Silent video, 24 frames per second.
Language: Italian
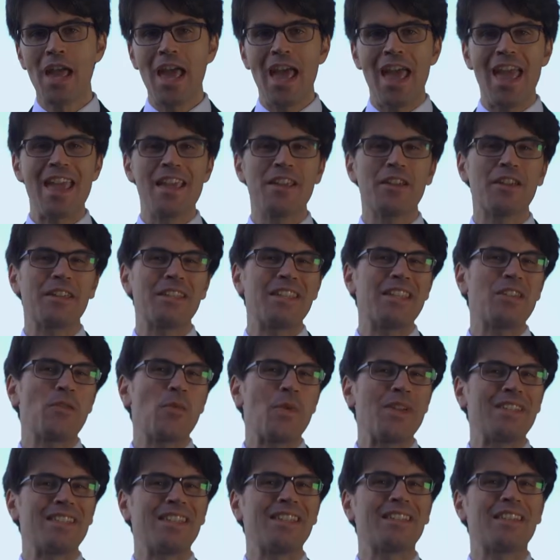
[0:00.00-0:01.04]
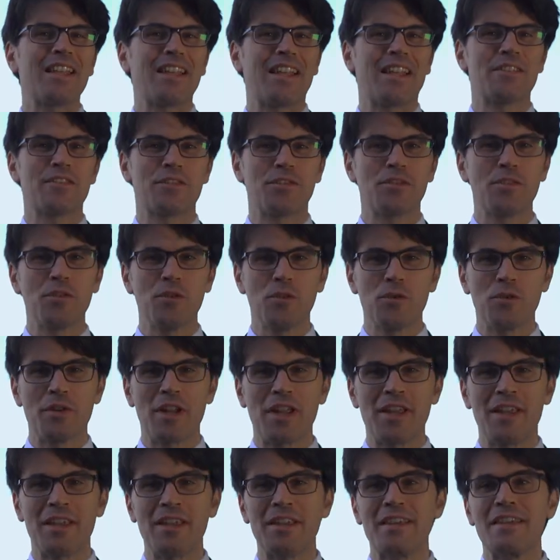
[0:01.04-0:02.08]
È in questa
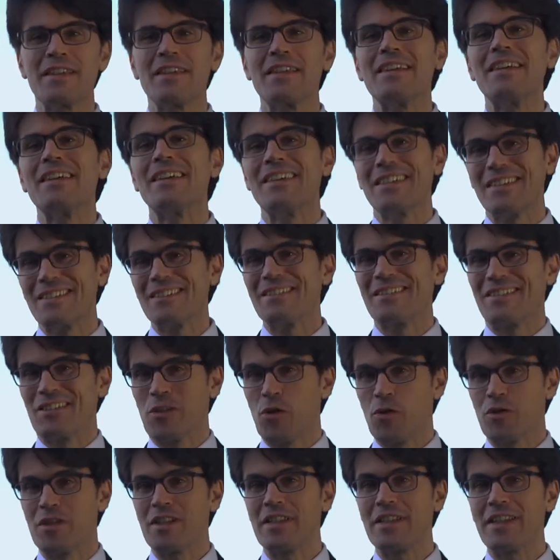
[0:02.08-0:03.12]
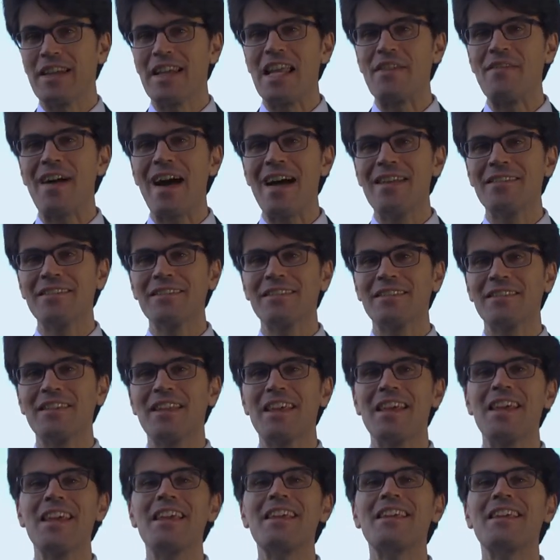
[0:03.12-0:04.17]
interazione così
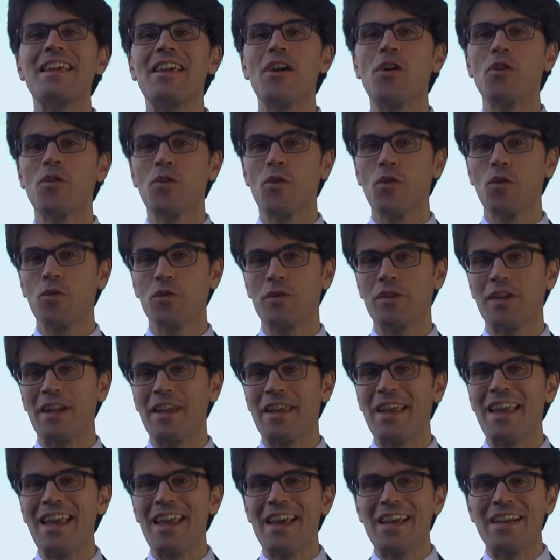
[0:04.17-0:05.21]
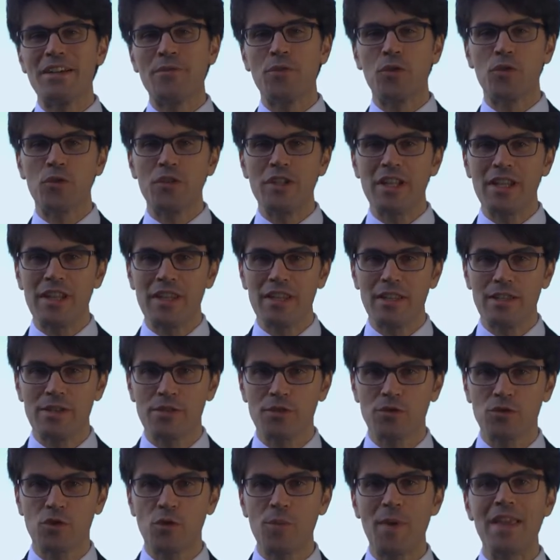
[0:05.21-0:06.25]
rilevante che occorre fornire gli
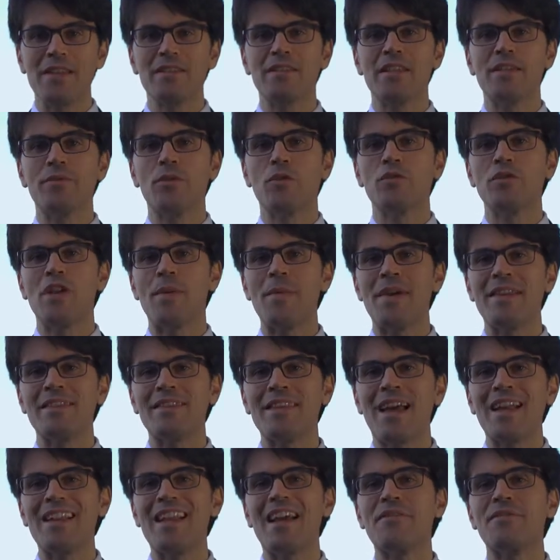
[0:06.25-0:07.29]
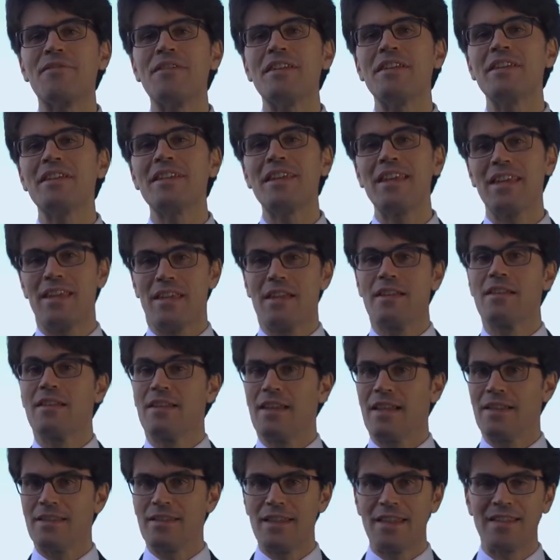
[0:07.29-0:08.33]
strumenti fondamentali affinché
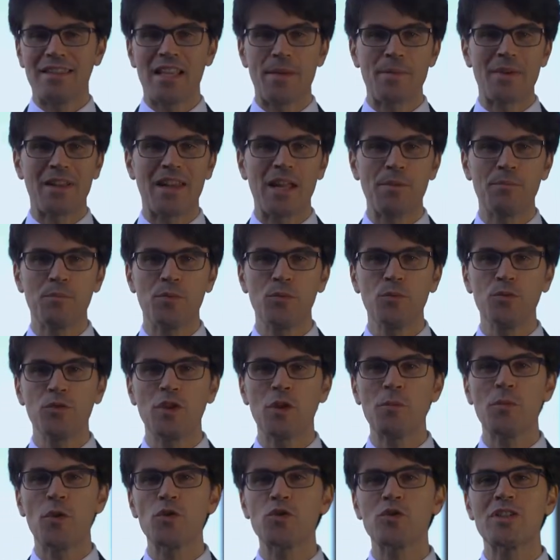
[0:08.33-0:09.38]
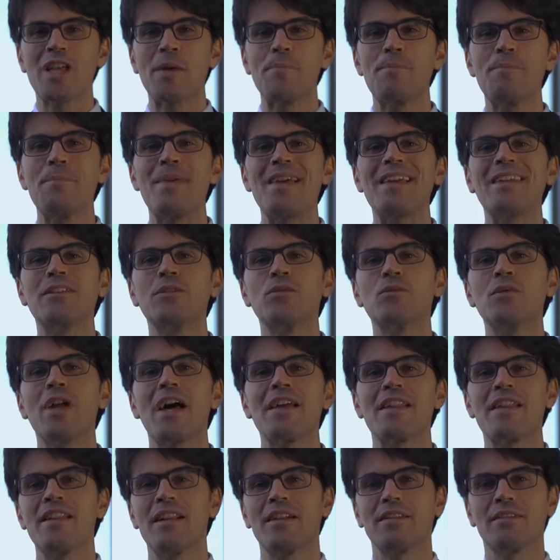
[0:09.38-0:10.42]
l'azienda per l'appunto possa
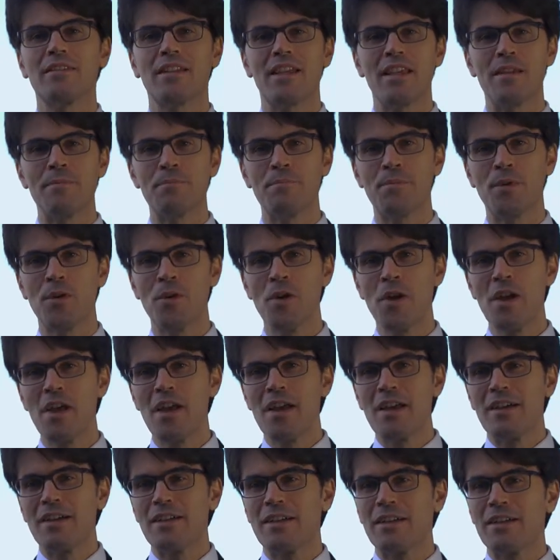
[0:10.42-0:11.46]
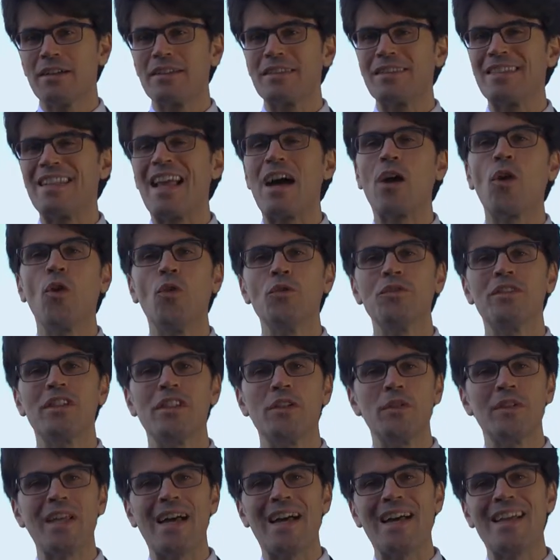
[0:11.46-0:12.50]
perdurare nel tempo. Eh, la
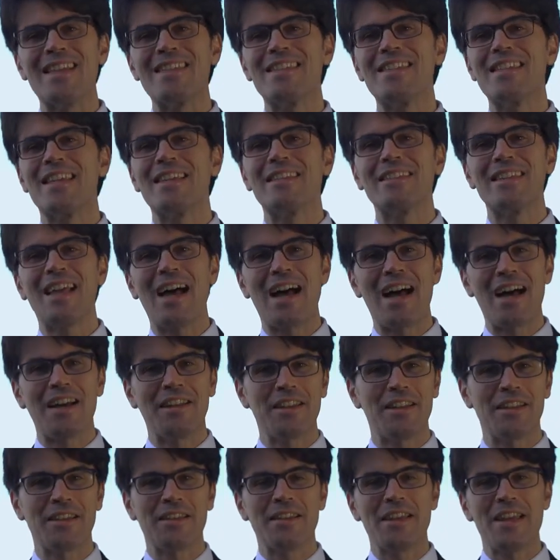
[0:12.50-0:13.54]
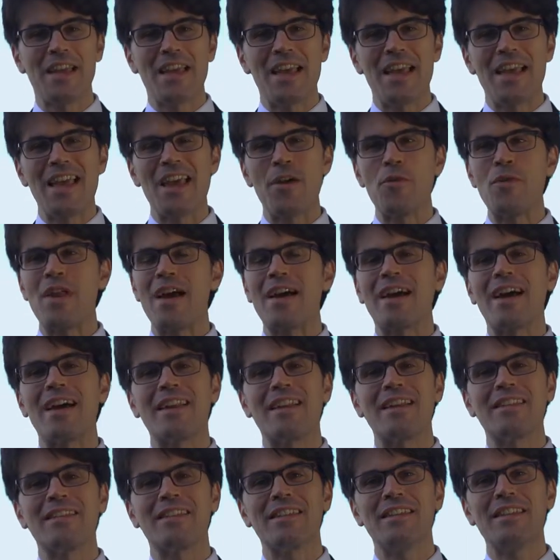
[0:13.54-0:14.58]
continuità aziendale è una
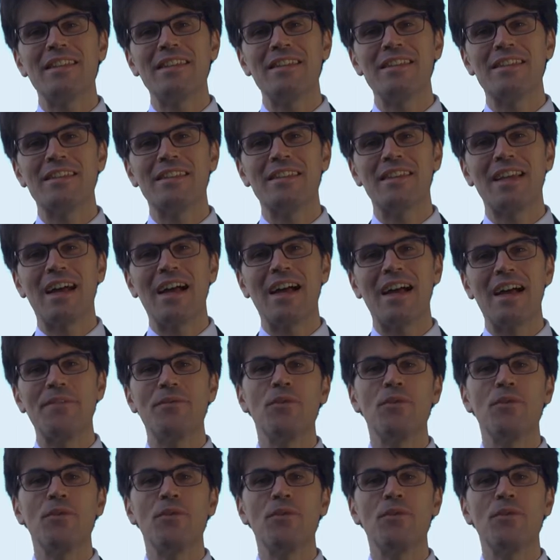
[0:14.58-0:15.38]
caratteristica